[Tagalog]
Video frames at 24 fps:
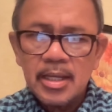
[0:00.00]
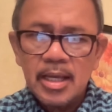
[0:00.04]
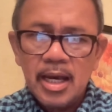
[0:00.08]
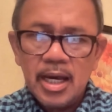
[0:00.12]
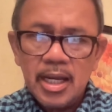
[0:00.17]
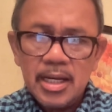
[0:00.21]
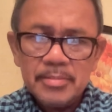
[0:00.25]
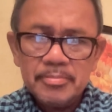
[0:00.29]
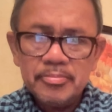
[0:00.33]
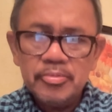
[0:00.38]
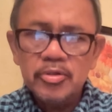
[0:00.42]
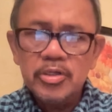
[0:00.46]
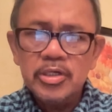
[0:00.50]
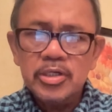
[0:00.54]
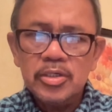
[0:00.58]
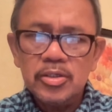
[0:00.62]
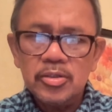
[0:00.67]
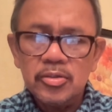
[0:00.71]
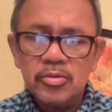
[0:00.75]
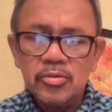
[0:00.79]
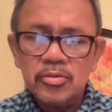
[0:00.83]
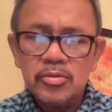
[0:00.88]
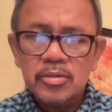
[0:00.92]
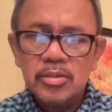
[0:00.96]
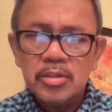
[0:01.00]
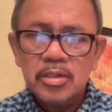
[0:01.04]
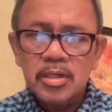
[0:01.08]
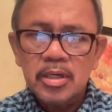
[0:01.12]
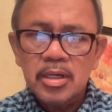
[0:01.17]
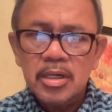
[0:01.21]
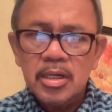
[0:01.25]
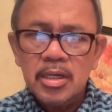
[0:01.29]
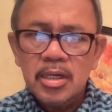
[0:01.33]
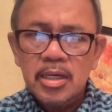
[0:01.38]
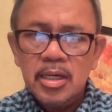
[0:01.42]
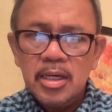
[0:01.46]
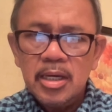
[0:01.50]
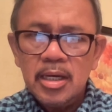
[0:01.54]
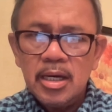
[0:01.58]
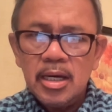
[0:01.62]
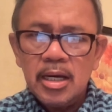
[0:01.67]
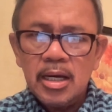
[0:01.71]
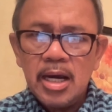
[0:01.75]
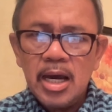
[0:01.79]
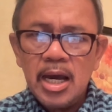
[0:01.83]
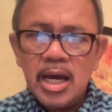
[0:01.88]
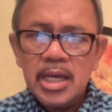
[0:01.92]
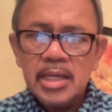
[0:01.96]
Alam po ninyo,
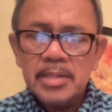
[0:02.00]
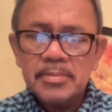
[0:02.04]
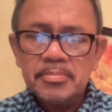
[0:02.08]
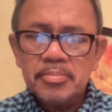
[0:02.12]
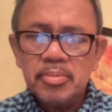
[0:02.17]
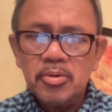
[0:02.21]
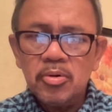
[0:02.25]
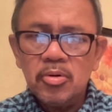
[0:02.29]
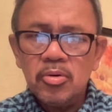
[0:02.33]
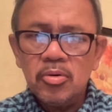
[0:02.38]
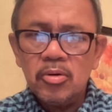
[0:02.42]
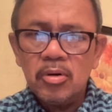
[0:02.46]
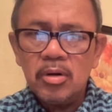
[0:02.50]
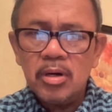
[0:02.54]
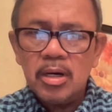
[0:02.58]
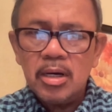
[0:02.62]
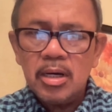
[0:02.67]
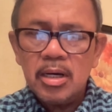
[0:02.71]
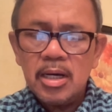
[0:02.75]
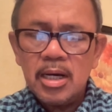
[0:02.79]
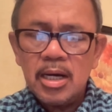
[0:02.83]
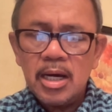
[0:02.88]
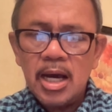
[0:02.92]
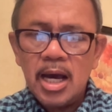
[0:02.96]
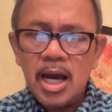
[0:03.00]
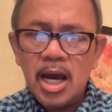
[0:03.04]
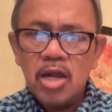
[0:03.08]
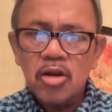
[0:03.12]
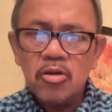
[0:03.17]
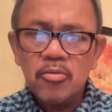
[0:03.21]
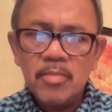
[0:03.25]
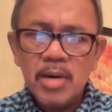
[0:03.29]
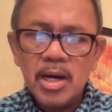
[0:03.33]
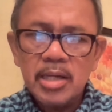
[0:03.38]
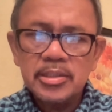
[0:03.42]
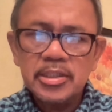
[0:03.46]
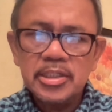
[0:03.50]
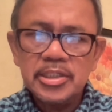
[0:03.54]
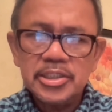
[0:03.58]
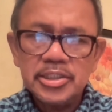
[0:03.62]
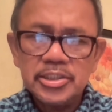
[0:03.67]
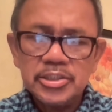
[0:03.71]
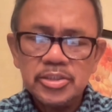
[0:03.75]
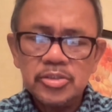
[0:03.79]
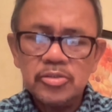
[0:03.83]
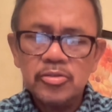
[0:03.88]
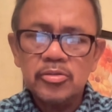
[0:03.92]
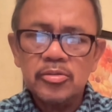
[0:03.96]
kahit po anumang
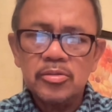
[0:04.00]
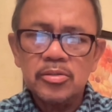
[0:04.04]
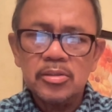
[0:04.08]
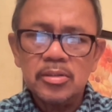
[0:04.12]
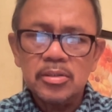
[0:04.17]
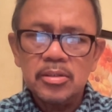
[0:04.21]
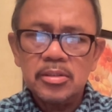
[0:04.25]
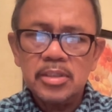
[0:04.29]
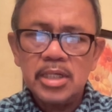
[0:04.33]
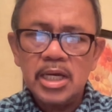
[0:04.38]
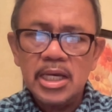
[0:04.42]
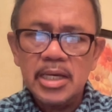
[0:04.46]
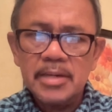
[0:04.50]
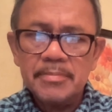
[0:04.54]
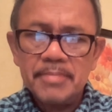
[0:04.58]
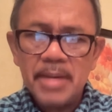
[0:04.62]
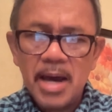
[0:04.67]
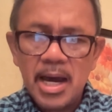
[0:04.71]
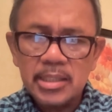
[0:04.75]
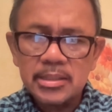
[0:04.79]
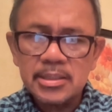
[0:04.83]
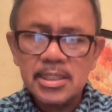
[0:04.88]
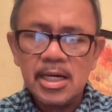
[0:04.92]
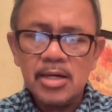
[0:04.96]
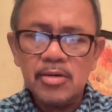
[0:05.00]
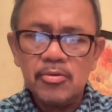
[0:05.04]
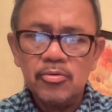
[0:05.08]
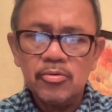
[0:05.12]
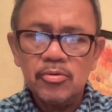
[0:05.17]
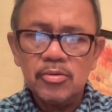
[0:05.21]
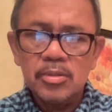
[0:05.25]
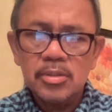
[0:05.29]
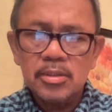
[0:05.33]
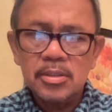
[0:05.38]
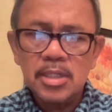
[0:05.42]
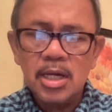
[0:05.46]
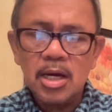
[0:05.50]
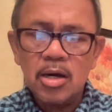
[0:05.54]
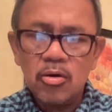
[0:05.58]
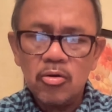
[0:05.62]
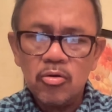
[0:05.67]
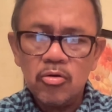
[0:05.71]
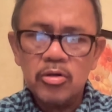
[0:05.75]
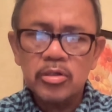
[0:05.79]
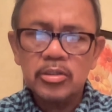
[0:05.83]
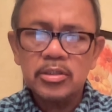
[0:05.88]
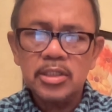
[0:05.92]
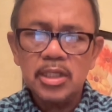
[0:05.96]
desisyon na ipataw ng
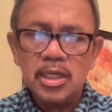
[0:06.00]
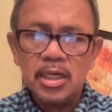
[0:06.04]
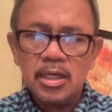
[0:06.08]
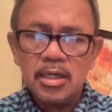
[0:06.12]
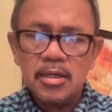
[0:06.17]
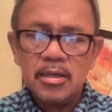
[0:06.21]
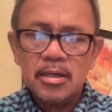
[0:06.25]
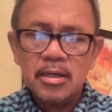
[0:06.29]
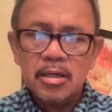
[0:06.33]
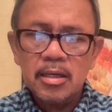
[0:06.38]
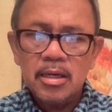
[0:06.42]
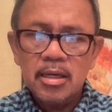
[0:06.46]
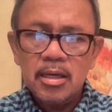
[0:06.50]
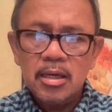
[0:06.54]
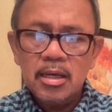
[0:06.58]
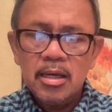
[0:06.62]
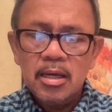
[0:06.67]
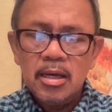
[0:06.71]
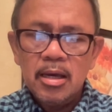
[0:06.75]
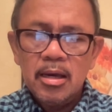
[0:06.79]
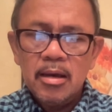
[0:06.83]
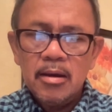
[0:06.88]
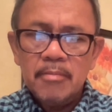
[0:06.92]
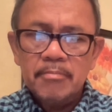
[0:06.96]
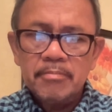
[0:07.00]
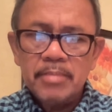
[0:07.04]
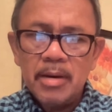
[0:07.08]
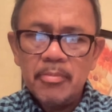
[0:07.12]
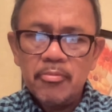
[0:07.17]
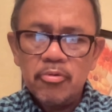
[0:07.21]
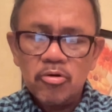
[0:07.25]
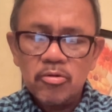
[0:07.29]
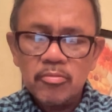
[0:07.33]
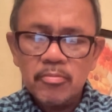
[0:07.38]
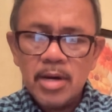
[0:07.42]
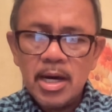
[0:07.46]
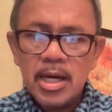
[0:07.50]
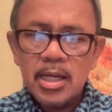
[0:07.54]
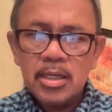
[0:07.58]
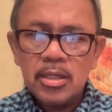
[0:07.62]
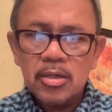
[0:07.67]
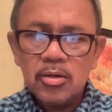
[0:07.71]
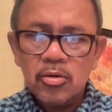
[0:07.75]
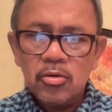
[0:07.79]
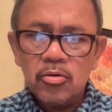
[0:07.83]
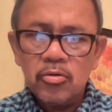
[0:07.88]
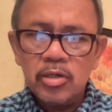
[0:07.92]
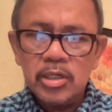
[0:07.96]
korte, pabor
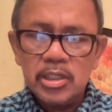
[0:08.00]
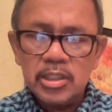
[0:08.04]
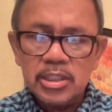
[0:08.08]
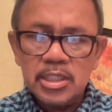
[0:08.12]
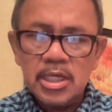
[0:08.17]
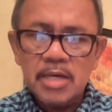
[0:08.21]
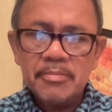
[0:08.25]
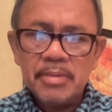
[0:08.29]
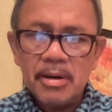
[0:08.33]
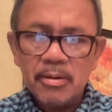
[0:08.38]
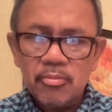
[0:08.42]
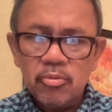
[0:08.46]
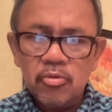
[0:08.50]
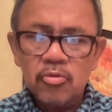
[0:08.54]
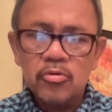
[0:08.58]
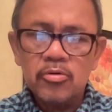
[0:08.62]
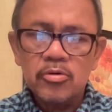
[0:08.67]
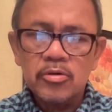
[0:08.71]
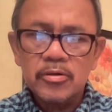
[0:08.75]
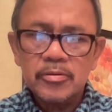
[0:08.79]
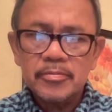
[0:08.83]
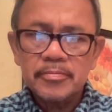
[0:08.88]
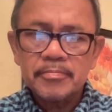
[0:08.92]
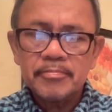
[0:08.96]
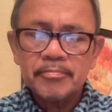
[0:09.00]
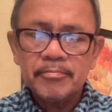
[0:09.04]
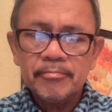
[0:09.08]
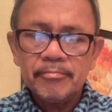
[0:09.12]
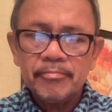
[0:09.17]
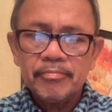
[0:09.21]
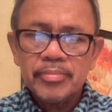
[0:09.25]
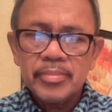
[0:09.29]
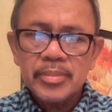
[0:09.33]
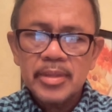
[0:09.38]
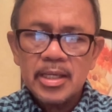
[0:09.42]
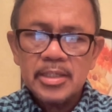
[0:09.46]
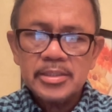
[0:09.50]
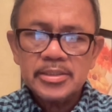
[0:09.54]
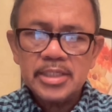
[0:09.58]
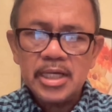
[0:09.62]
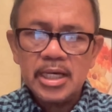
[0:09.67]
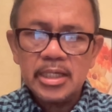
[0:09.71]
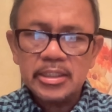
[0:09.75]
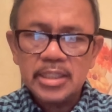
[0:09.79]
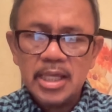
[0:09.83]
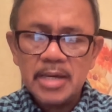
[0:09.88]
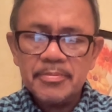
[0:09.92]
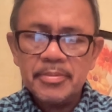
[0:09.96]
man o hindi pabor,
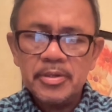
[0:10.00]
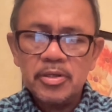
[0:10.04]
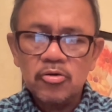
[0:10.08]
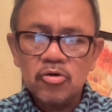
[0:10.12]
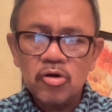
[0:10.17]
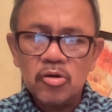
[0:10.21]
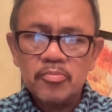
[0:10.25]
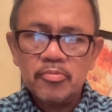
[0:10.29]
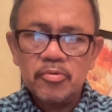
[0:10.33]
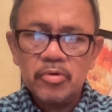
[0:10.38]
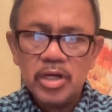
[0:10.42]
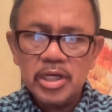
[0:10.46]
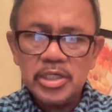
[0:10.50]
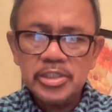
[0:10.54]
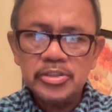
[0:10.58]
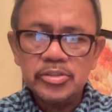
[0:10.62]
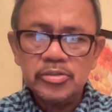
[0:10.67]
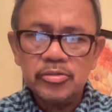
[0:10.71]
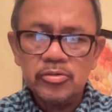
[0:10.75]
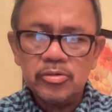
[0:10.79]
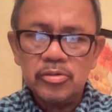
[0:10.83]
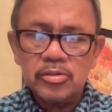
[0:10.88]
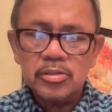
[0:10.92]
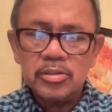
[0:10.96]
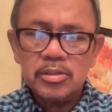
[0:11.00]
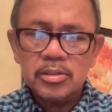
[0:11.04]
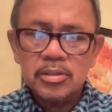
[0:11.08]
sa Tapin Corporation